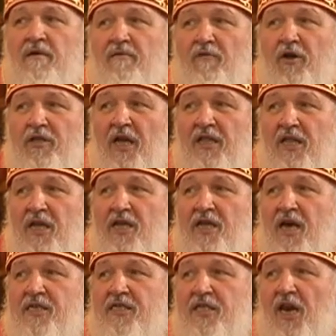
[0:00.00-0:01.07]
Вот это и
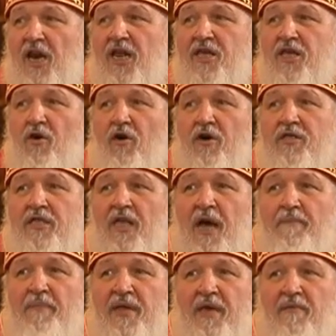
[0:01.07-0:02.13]
есть
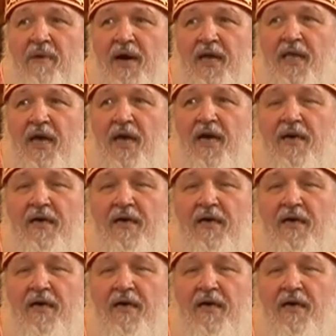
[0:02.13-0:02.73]
религиозное понимание.